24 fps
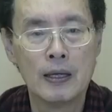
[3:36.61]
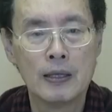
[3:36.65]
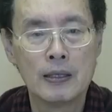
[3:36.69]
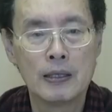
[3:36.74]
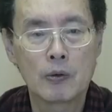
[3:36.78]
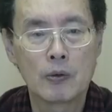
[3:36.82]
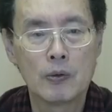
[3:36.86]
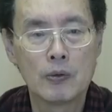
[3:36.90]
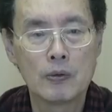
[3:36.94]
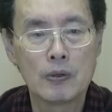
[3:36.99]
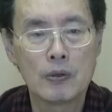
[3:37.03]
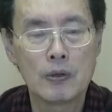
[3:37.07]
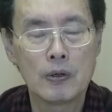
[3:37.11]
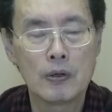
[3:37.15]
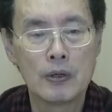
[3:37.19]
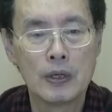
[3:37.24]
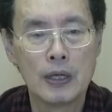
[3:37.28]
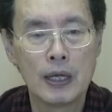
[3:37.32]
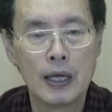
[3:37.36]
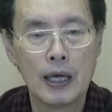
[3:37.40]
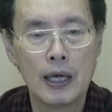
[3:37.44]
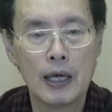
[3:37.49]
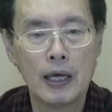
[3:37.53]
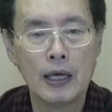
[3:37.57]
で今度
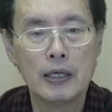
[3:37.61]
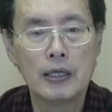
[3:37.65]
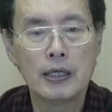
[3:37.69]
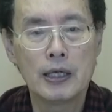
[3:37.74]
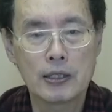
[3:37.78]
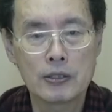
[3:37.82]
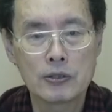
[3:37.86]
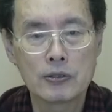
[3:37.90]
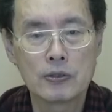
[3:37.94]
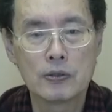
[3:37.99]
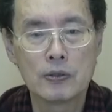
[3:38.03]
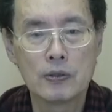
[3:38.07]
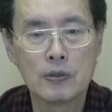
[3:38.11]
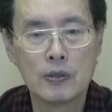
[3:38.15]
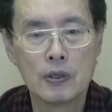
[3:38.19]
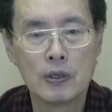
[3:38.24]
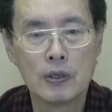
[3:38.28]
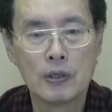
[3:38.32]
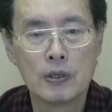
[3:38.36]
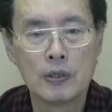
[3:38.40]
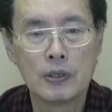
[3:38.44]
円安